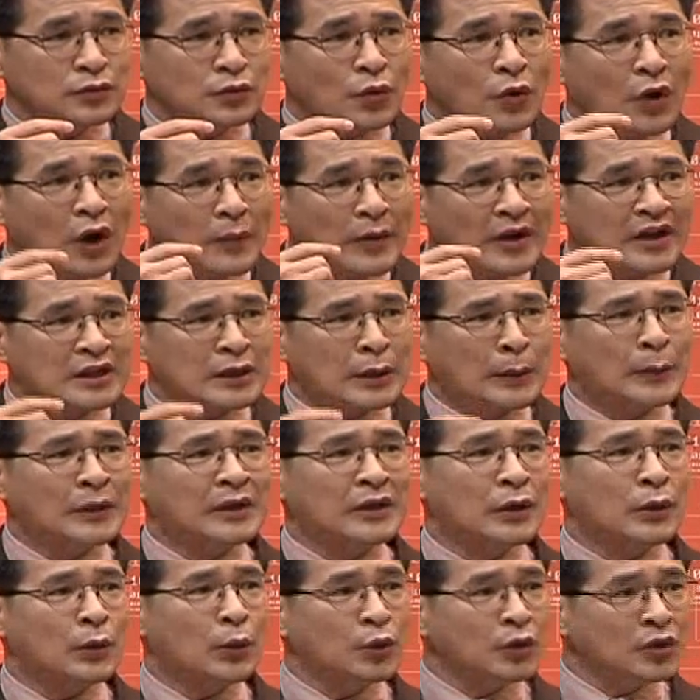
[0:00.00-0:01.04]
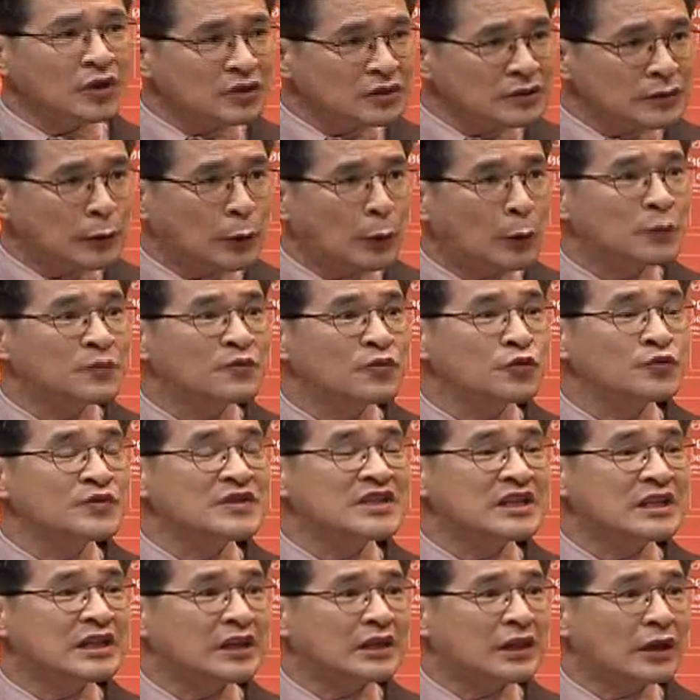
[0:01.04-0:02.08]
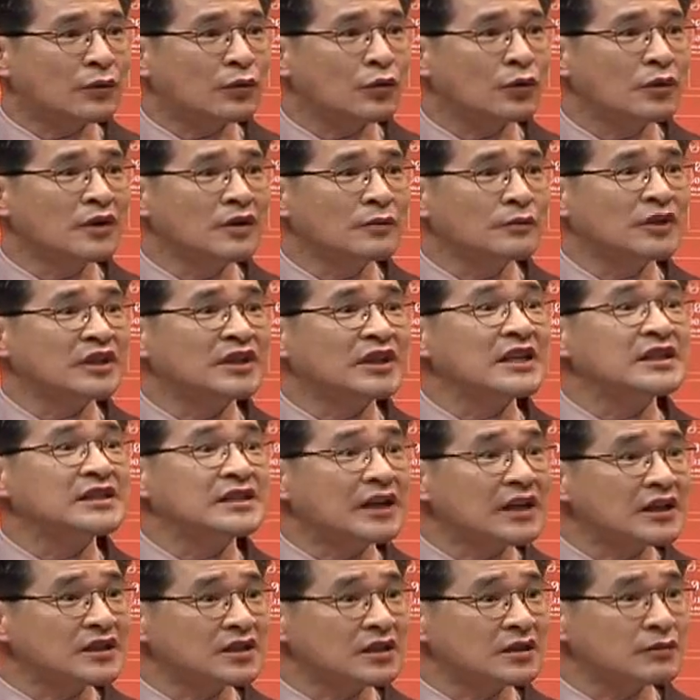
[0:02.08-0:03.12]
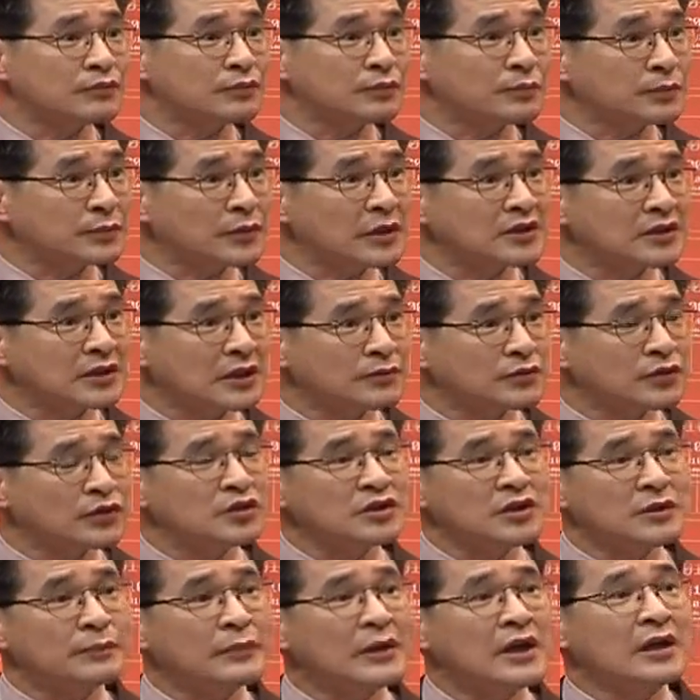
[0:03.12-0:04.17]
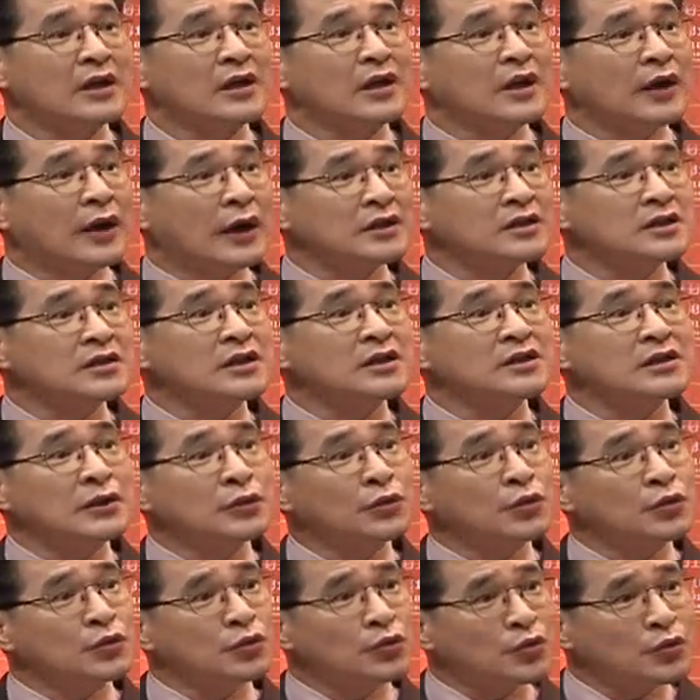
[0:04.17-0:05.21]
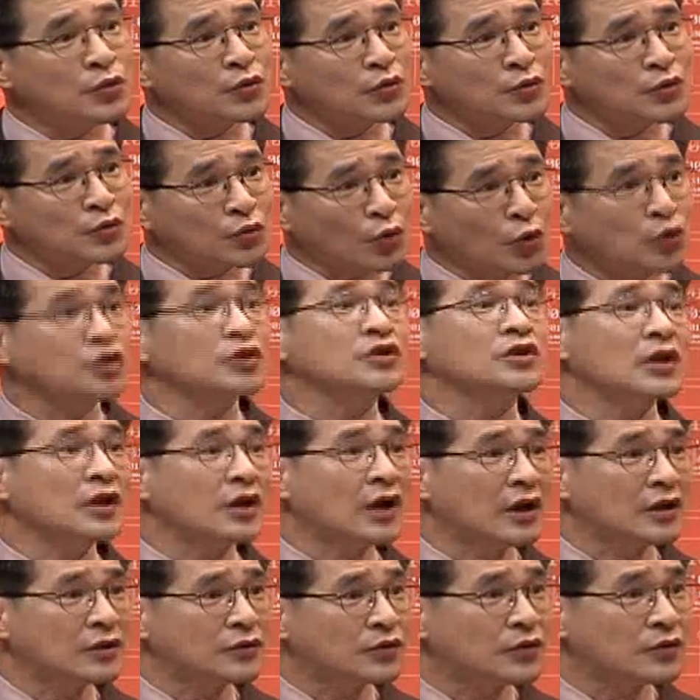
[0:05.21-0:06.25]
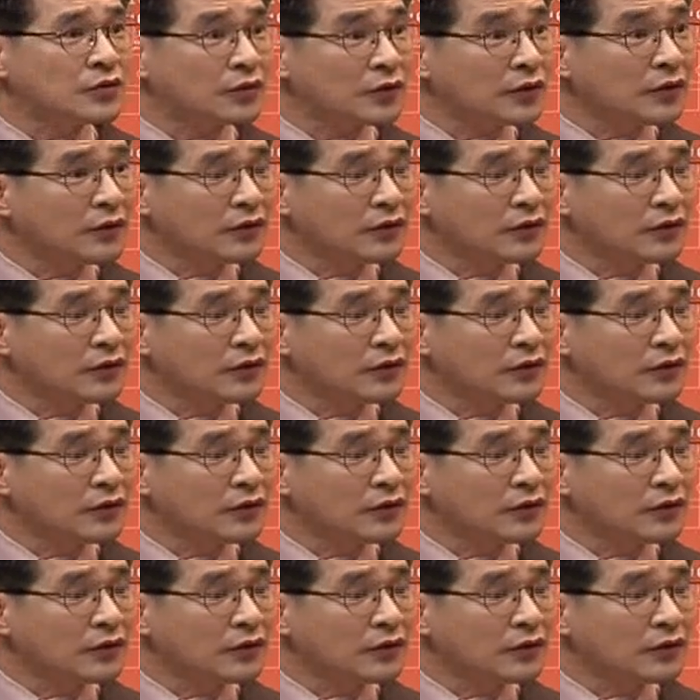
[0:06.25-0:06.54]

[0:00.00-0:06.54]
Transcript: 코가 막히다 보니까 코를 움직이게 되고 예, 틱장애처럼 예. 예, 예. 것처럼 그것이 안지 특장으로 고정되는 아이들도 있고요.